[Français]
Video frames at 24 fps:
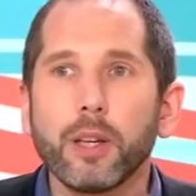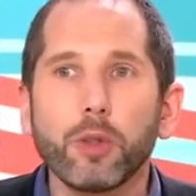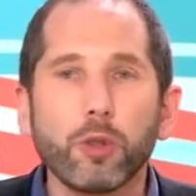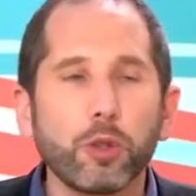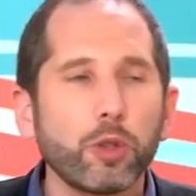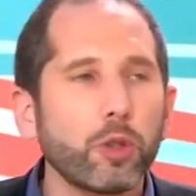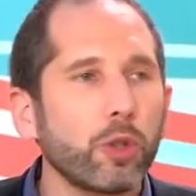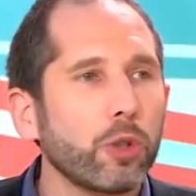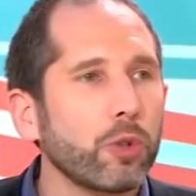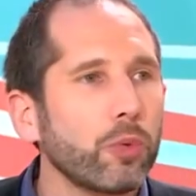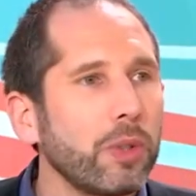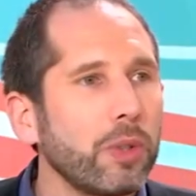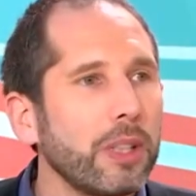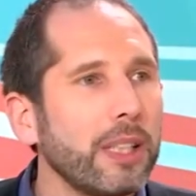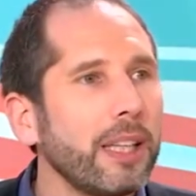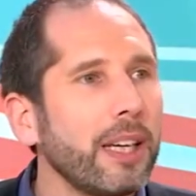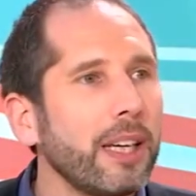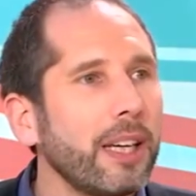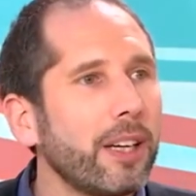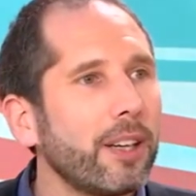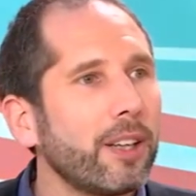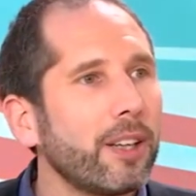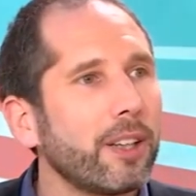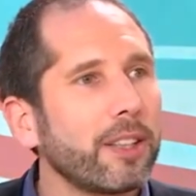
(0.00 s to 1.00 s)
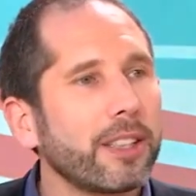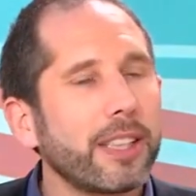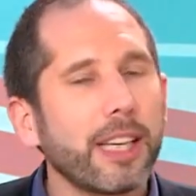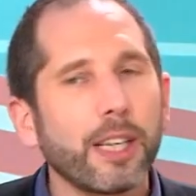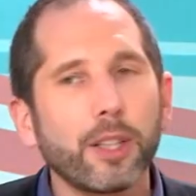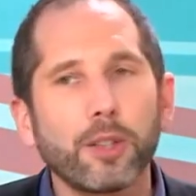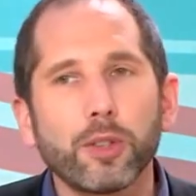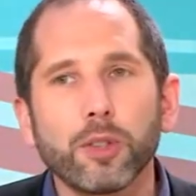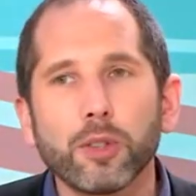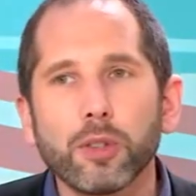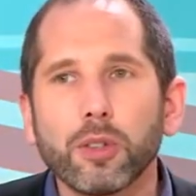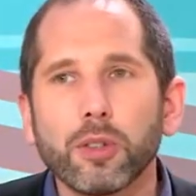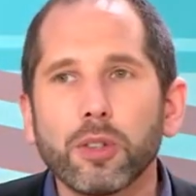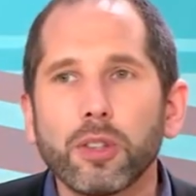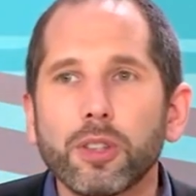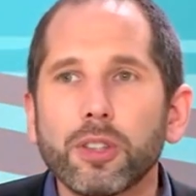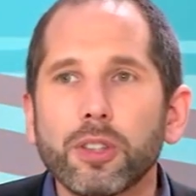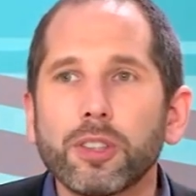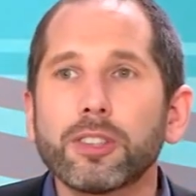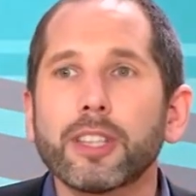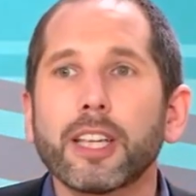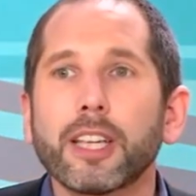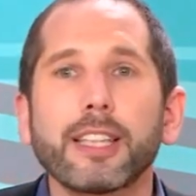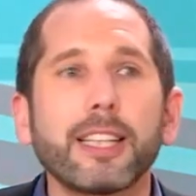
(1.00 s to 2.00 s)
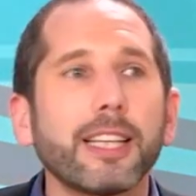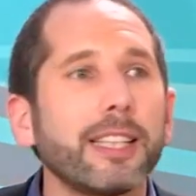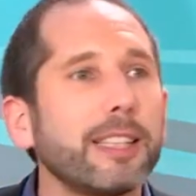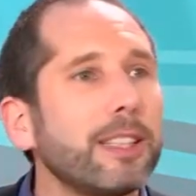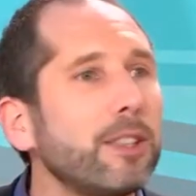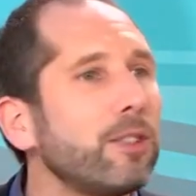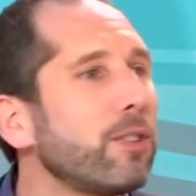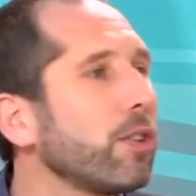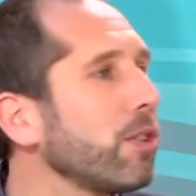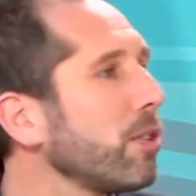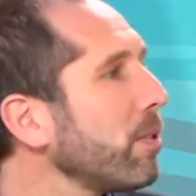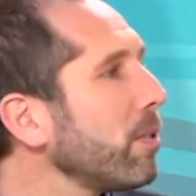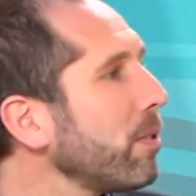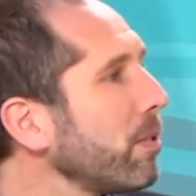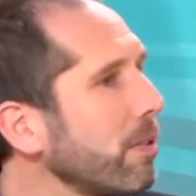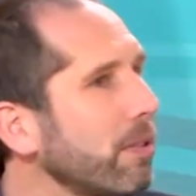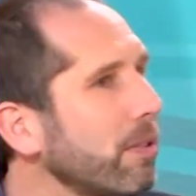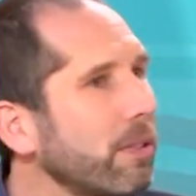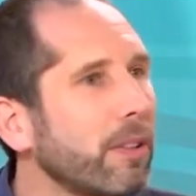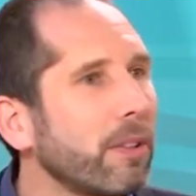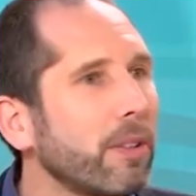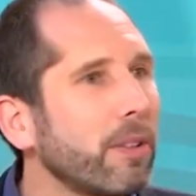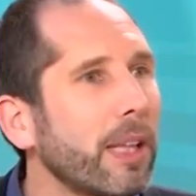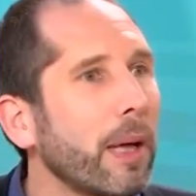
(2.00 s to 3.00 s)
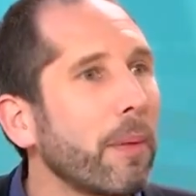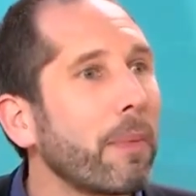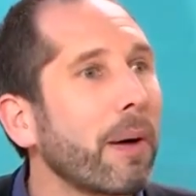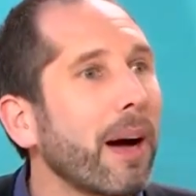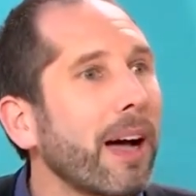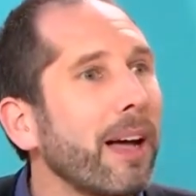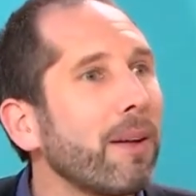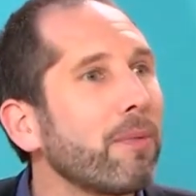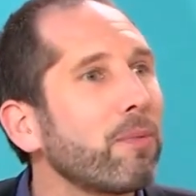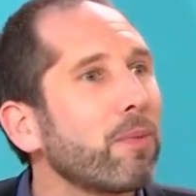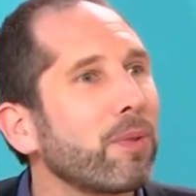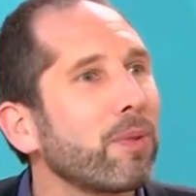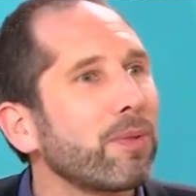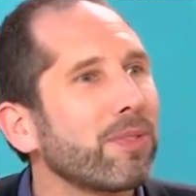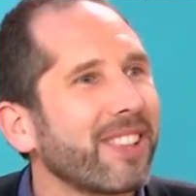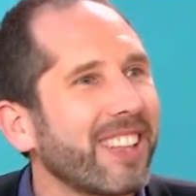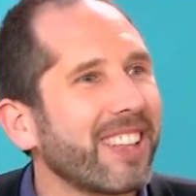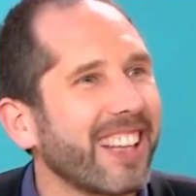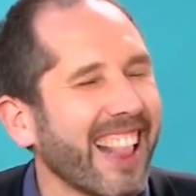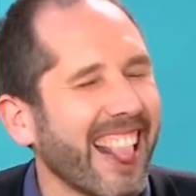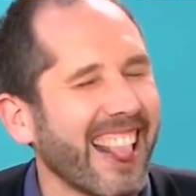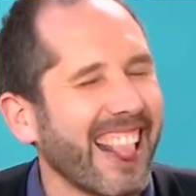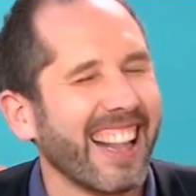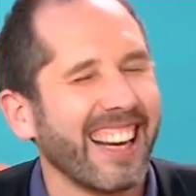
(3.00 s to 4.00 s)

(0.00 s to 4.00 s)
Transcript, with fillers: aujourd'hui, euh, quelques 5 à 10 ans euh, d'après. vous êtes gentil,